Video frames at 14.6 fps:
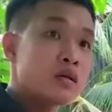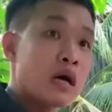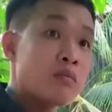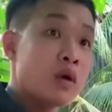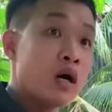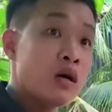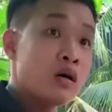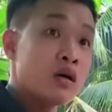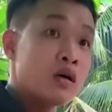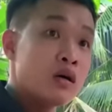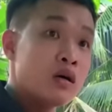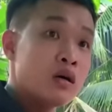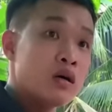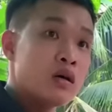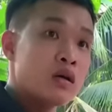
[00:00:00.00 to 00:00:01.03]
sao không được
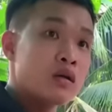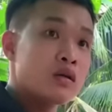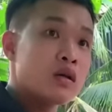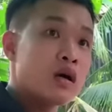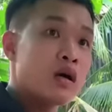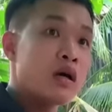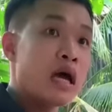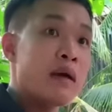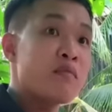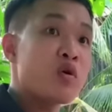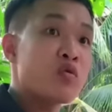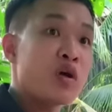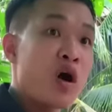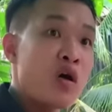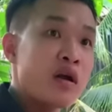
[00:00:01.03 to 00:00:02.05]
trời ơi, em
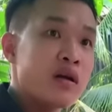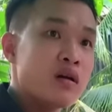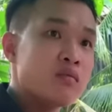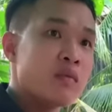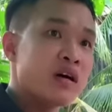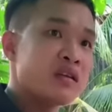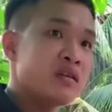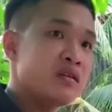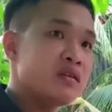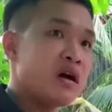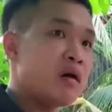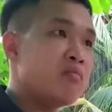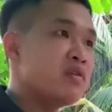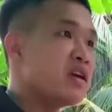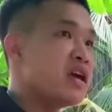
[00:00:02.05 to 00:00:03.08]
còn nhỏ lại được mà chi
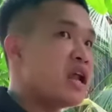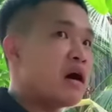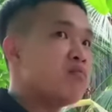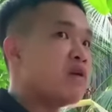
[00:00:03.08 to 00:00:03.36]
không có gì là